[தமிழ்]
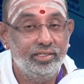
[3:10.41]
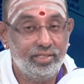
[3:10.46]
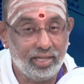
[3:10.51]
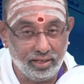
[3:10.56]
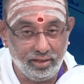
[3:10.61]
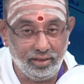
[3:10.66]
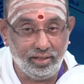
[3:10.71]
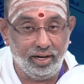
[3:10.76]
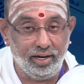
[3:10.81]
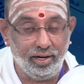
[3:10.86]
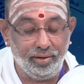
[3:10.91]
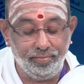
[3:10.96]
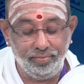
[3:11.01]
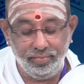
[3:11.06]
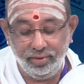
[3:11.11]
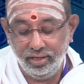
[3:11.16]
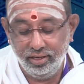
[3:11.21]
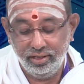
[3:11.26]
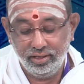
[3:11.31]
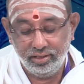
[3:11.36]
சந்தனம்
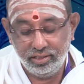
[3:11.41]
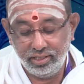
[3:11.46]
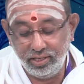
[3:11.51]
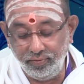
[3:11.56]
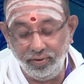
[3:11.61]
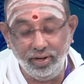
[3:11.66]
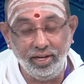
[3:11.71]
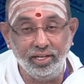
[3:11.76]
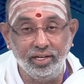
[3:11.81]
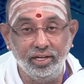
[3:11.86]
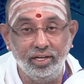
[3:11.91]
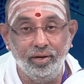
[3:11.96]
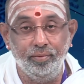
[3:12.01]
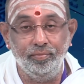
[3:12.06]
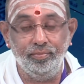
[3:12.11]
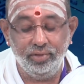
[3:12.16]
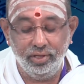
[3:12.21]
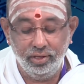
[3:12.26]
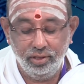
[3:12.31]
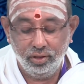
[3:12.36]
சிவலிங்கம்